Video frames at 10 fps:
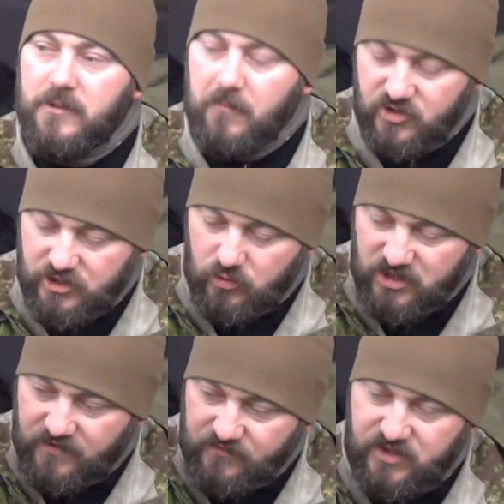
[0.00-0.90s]
można
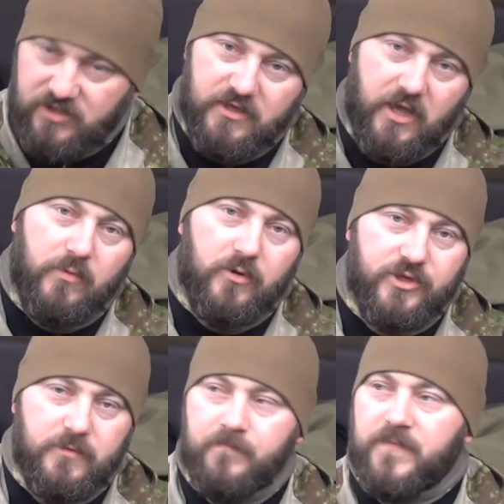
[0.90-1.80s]
używać właśnie takiej
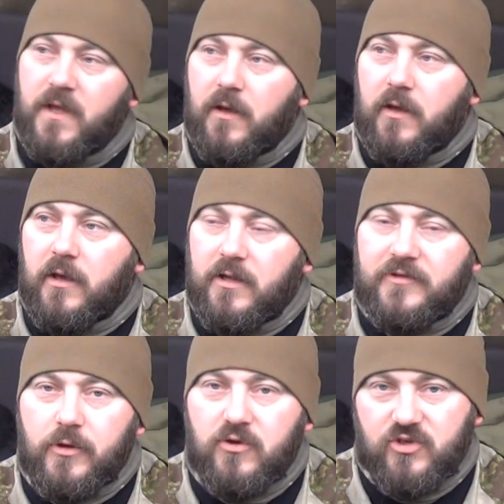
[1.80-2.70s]
broni e,
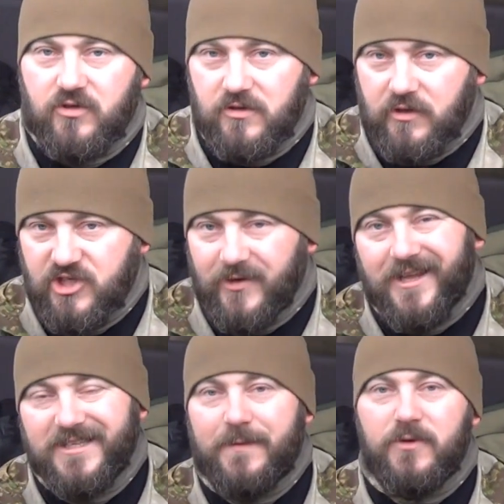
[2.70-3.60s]
dlatego że to ona działa
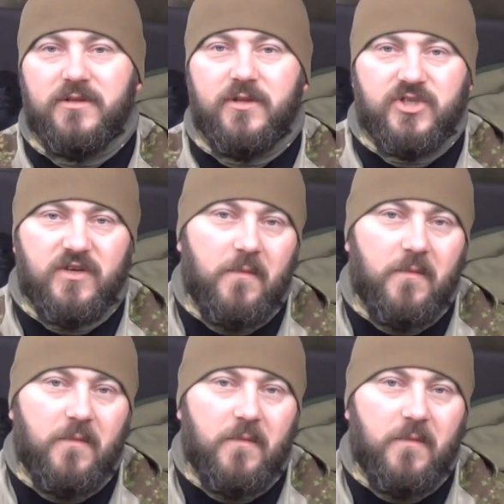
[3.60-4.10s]
tak samo identycznie.